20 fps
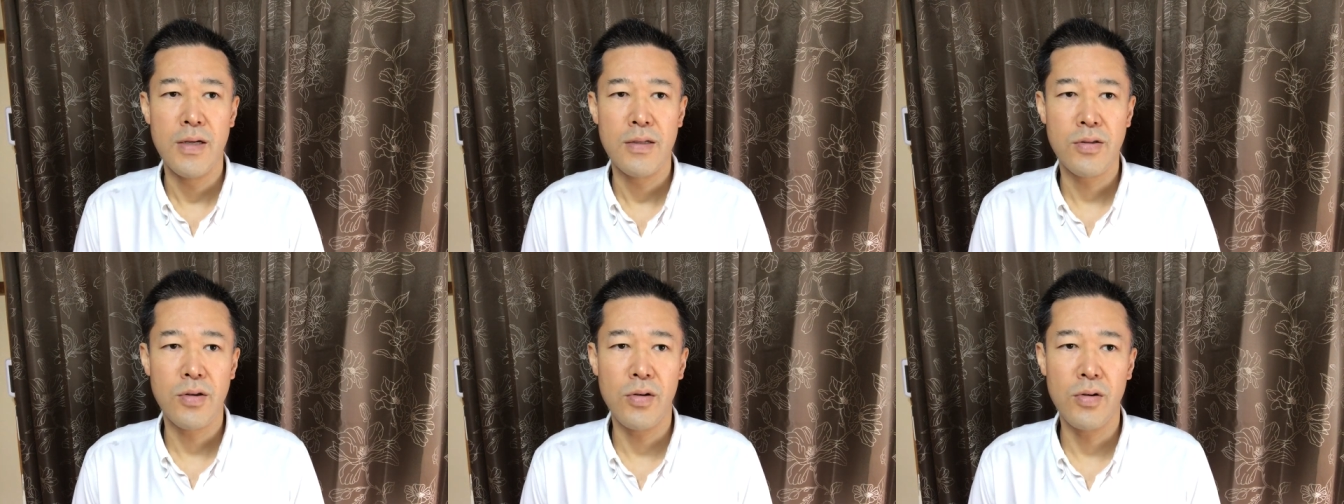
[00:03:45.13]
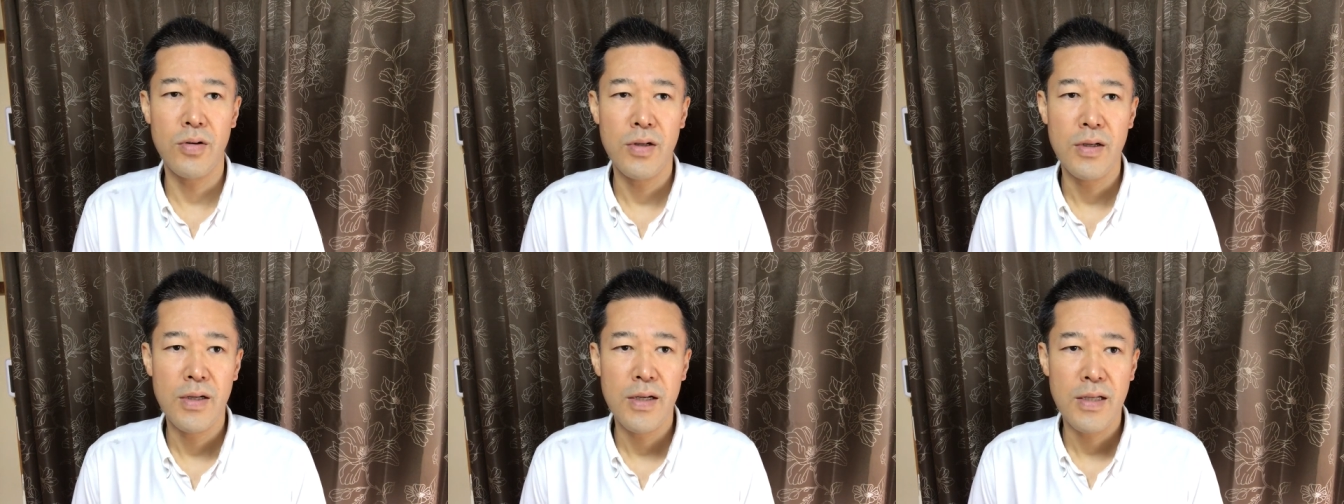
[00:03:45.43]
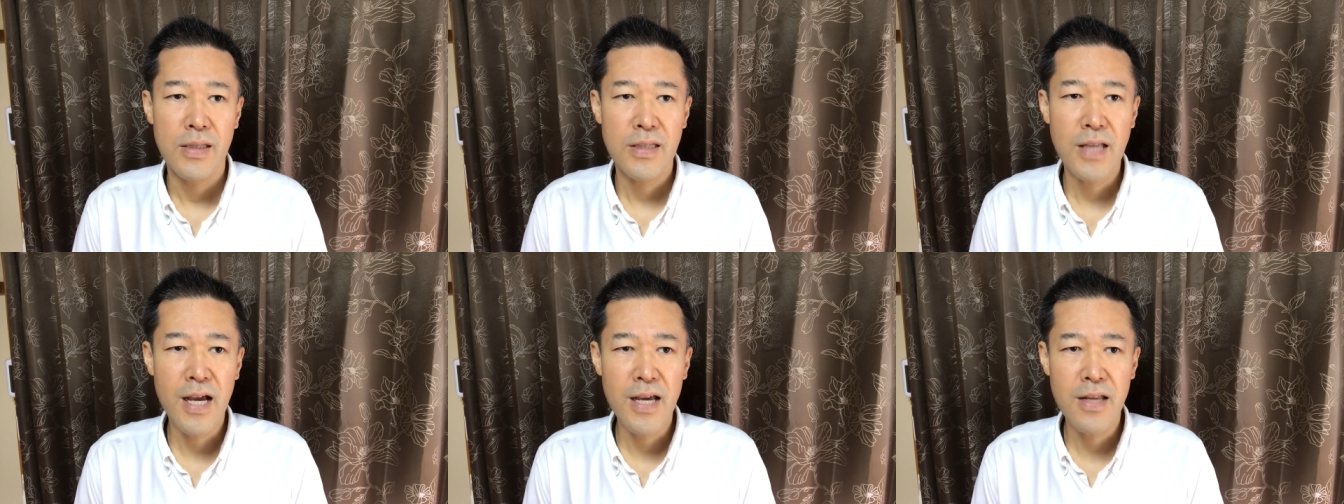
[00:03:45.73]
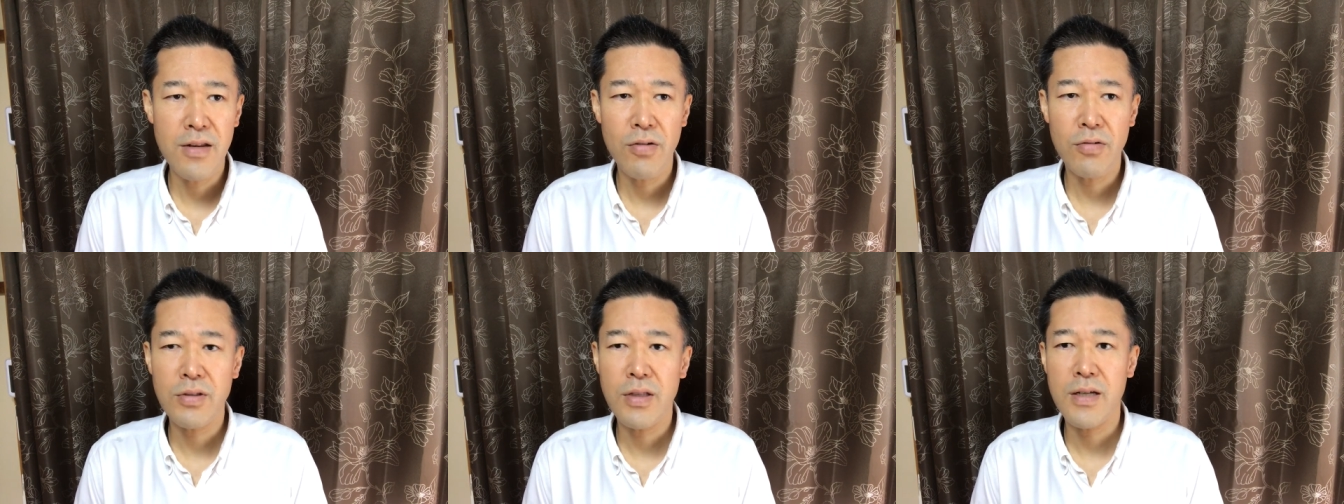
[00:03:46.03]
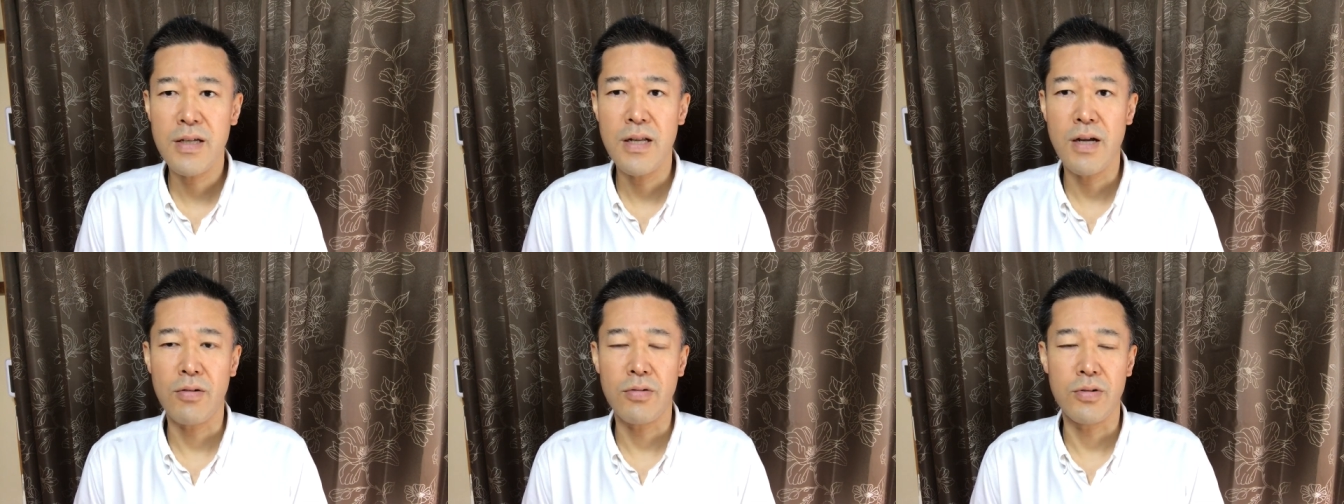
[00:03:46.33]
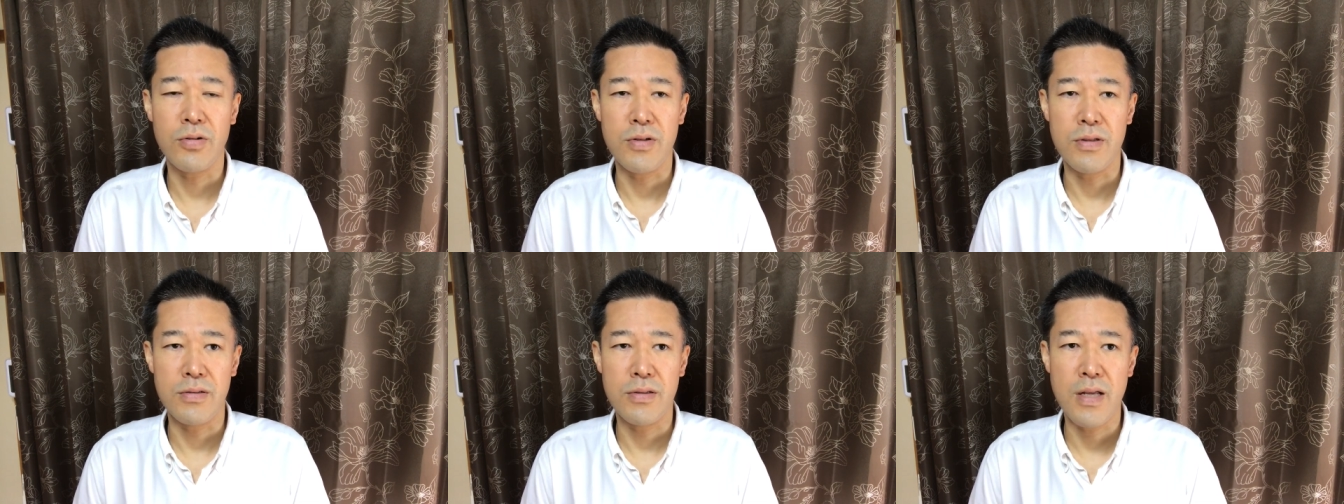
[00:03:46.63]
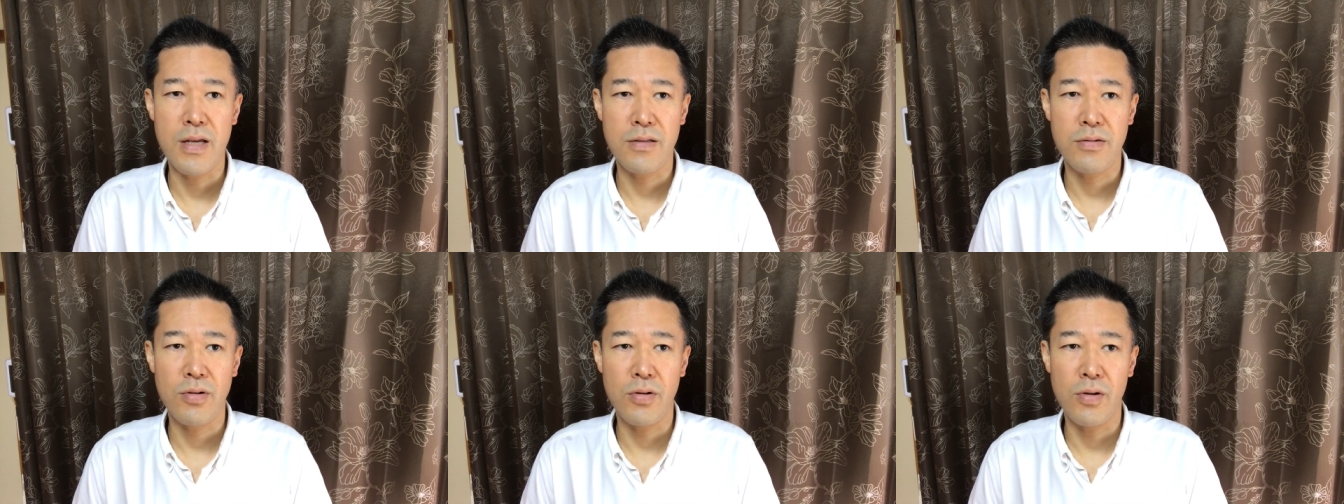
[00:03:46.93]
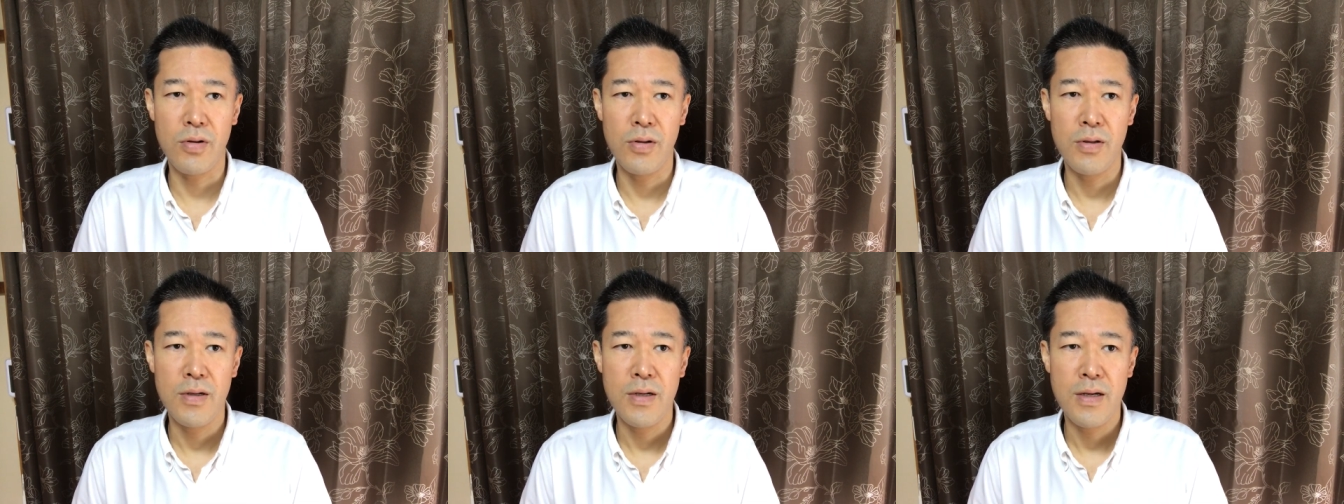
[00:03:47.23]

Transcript: その体力的なことですねその